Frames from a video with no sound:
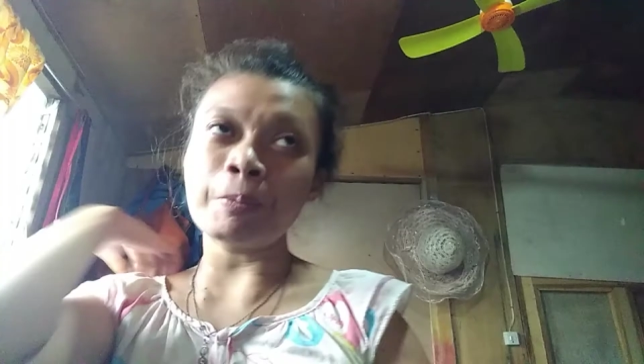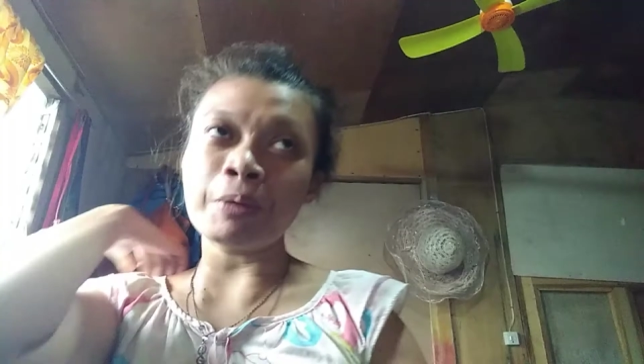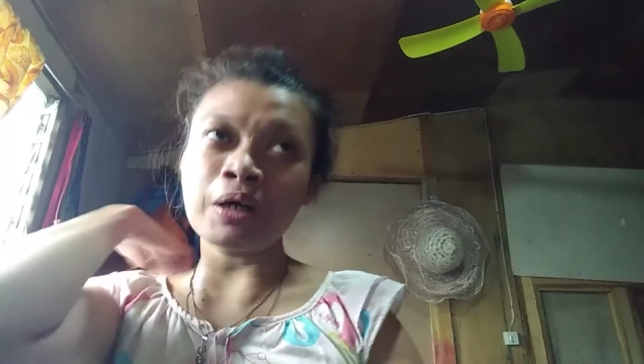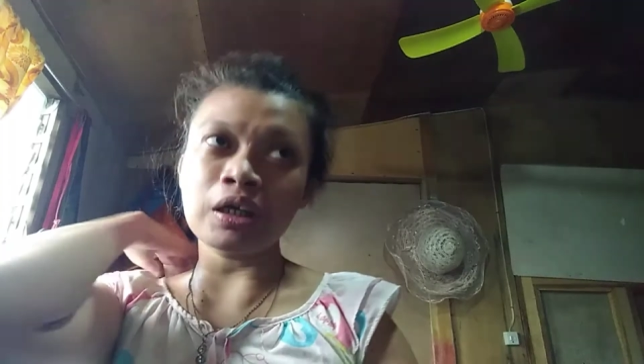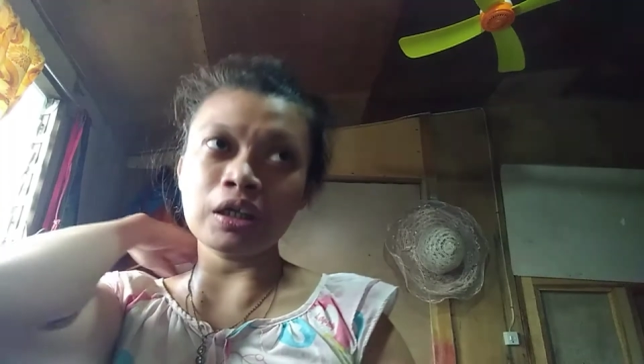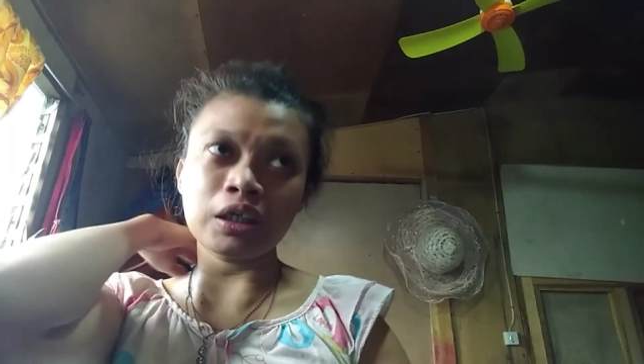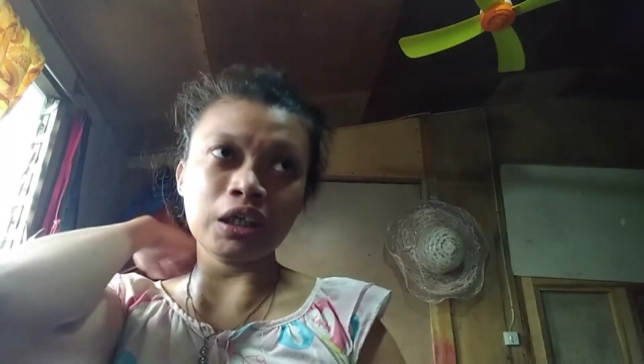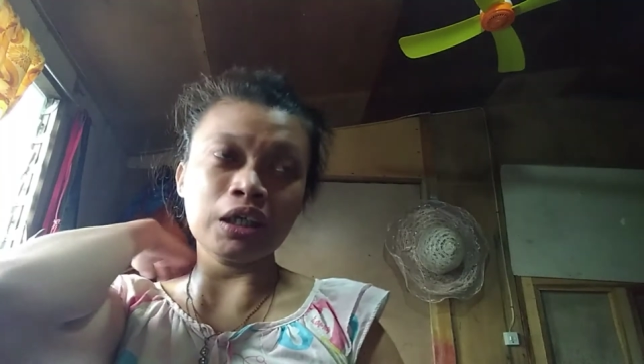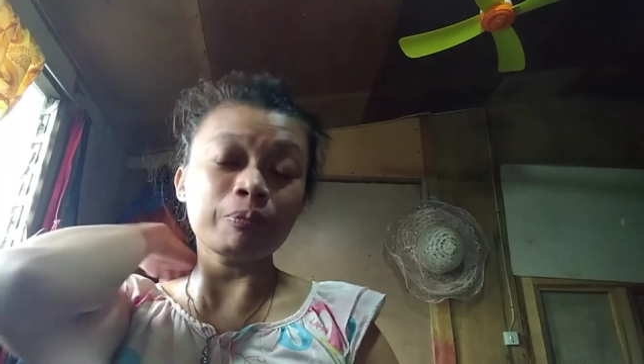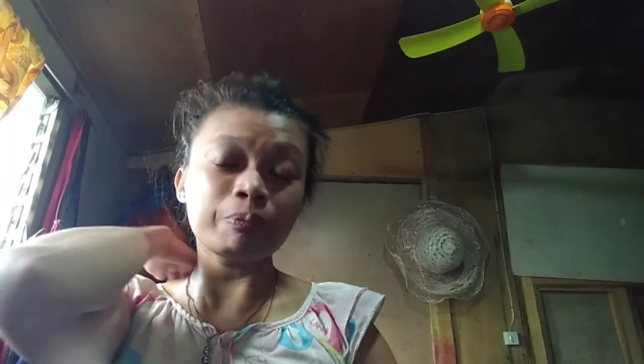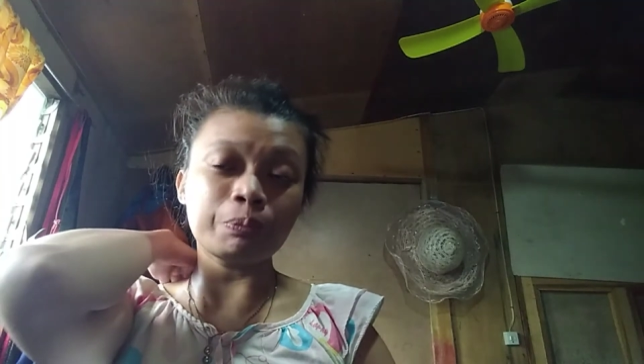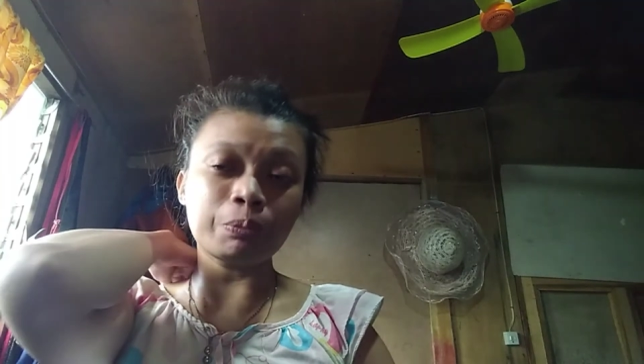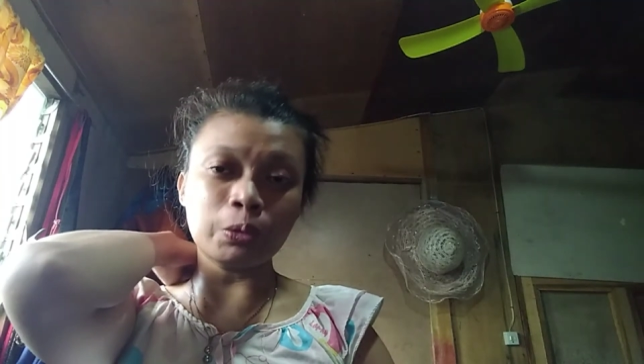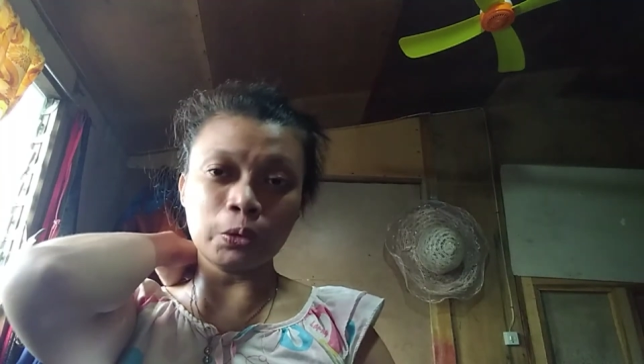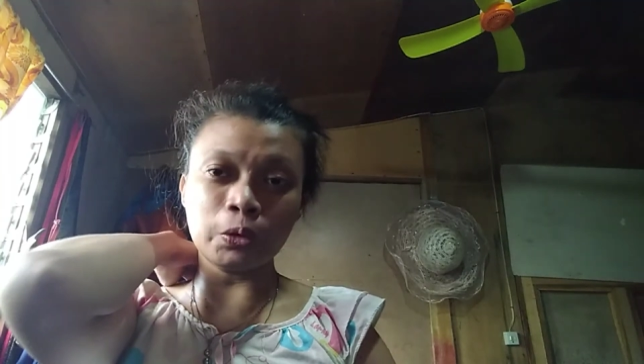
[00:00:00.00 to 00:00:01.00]

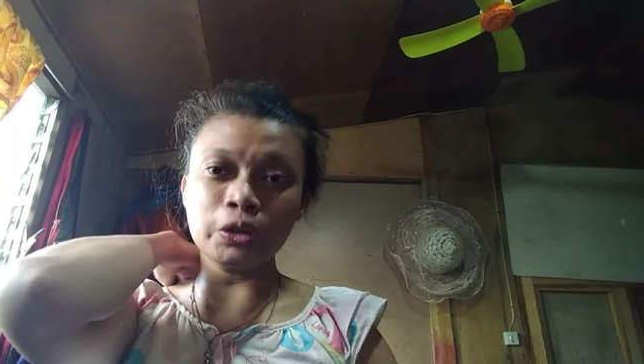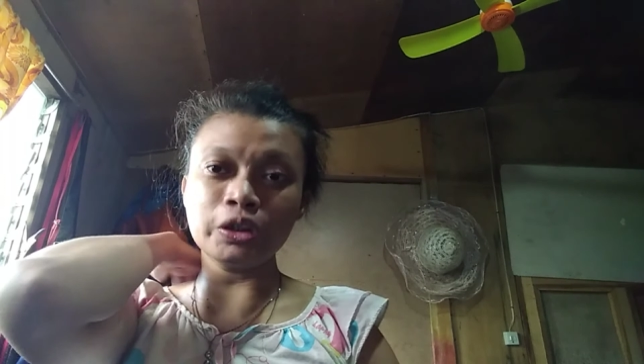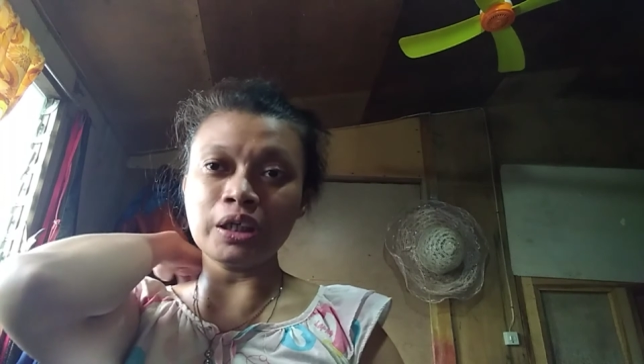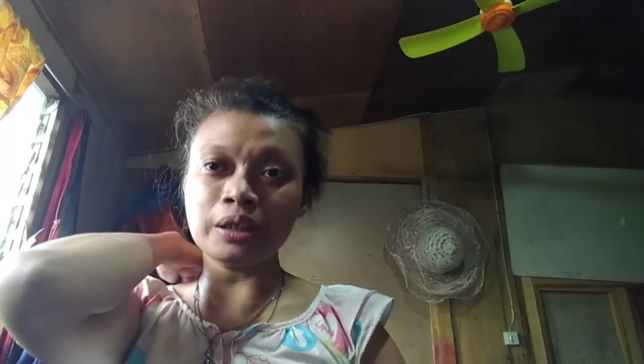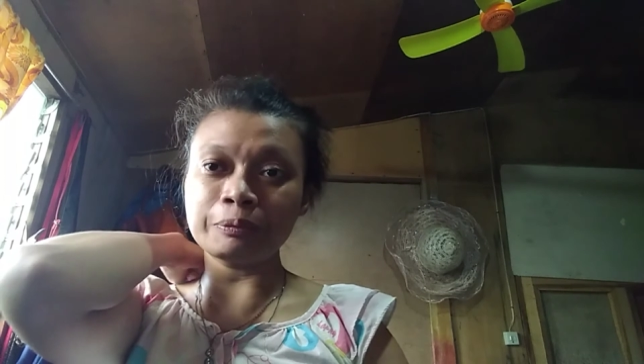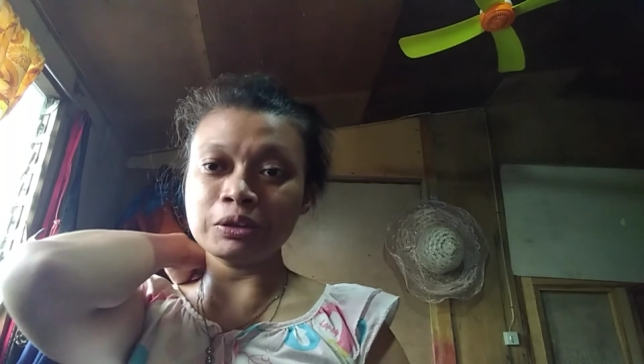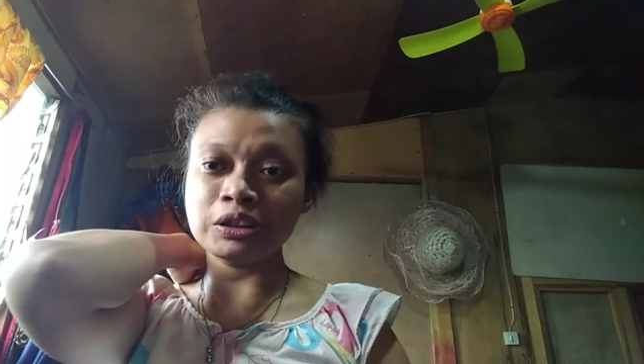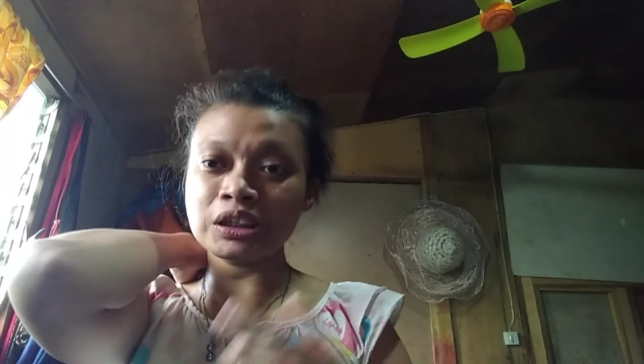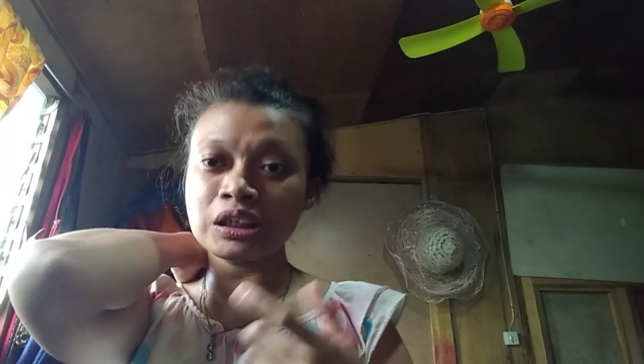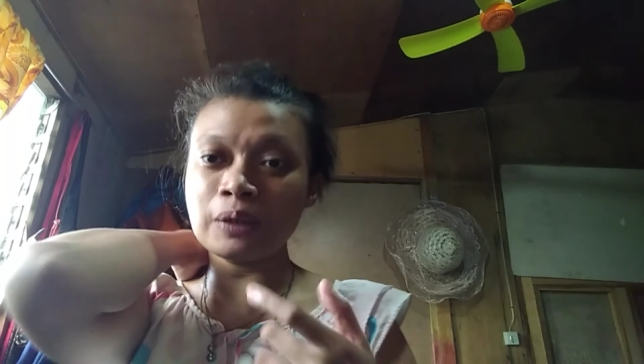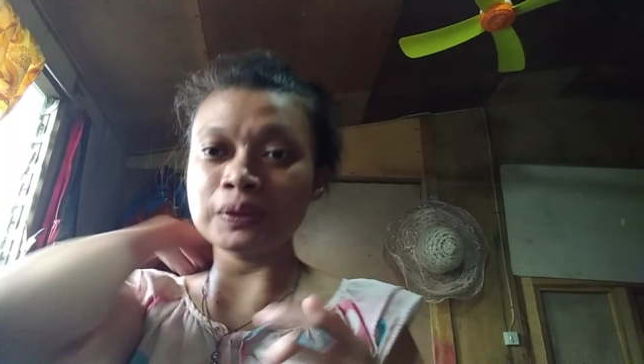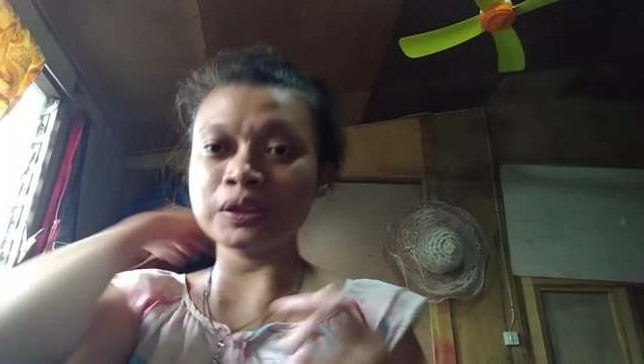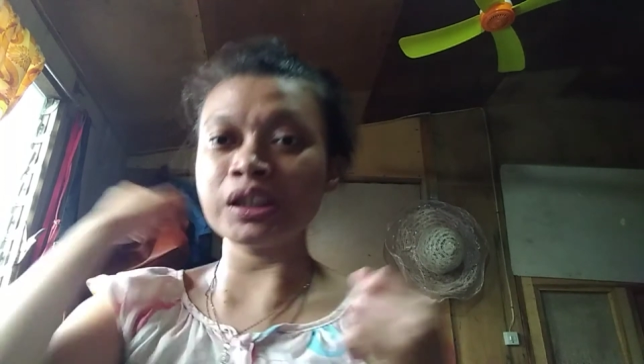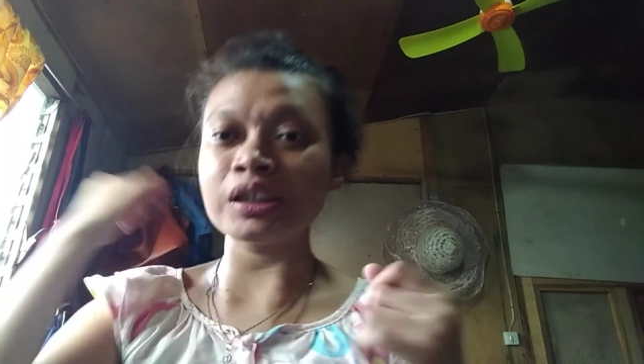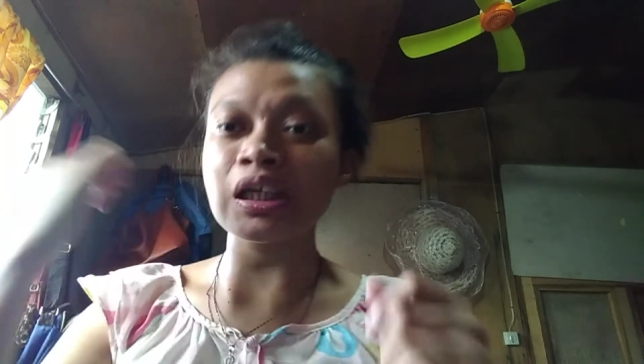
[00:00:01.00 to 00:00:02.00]
pamang-input. Tapos sa
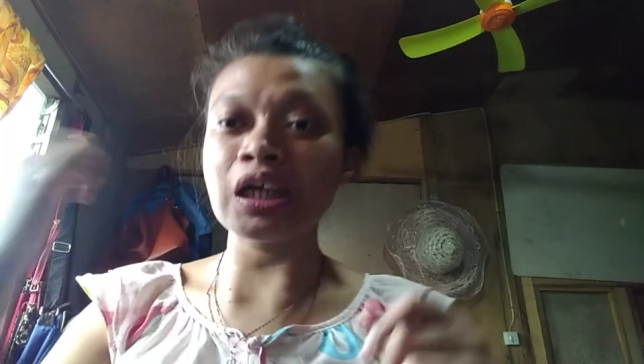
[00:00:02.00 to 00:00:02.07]
gawas